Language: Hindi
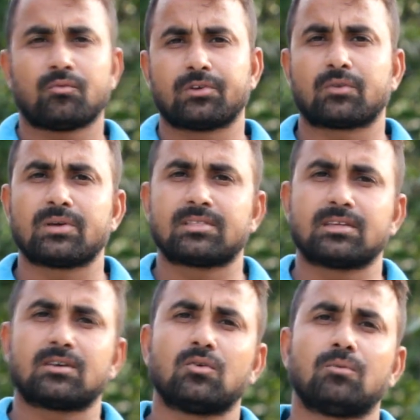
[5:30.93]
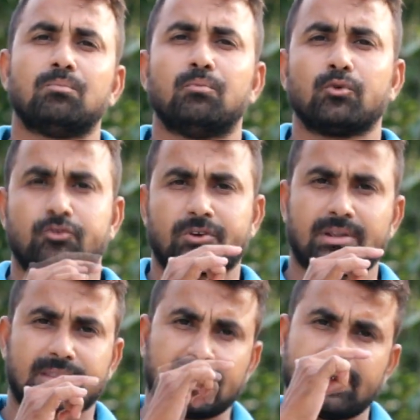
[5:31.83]
फ्रीक्वेंसी को बूस्ट
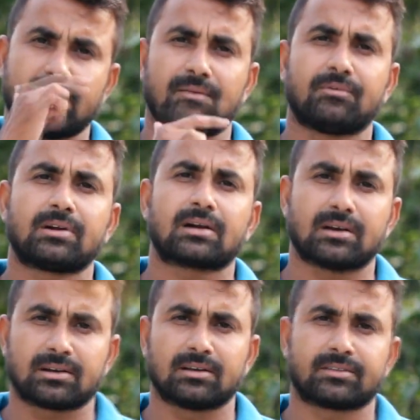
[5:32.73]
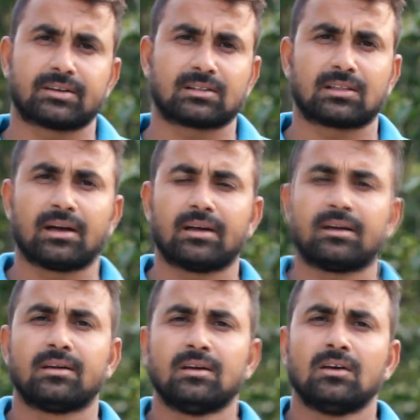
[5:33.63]
करता है या फिर कट कर सकता है